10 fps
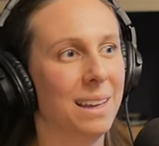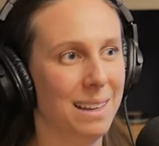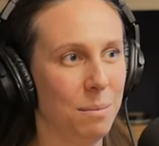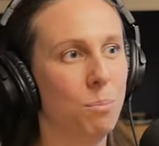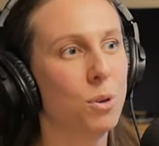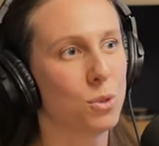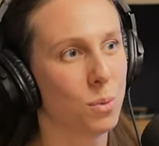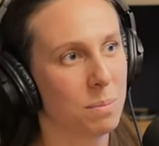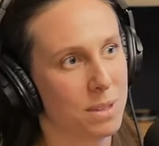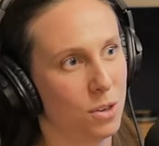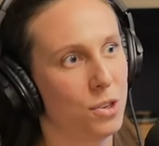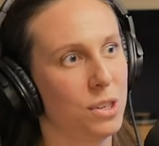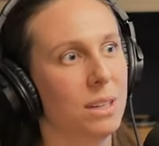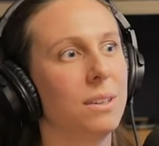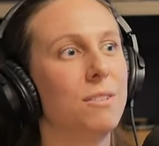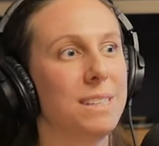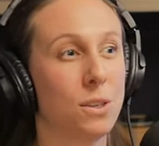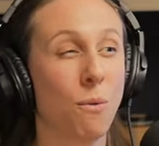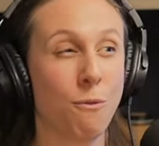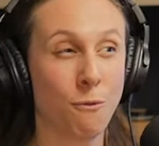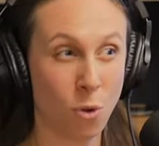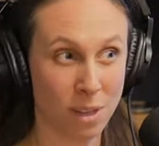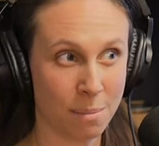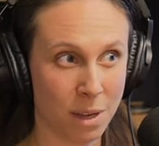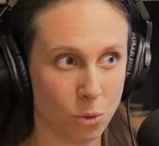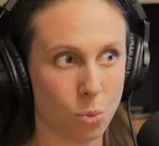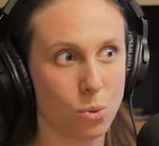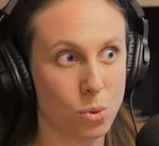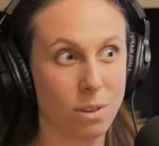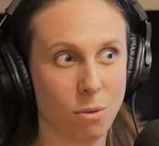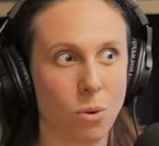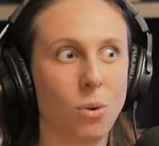les besoins psychologiques qui sont fondamentaux, ceux qui vont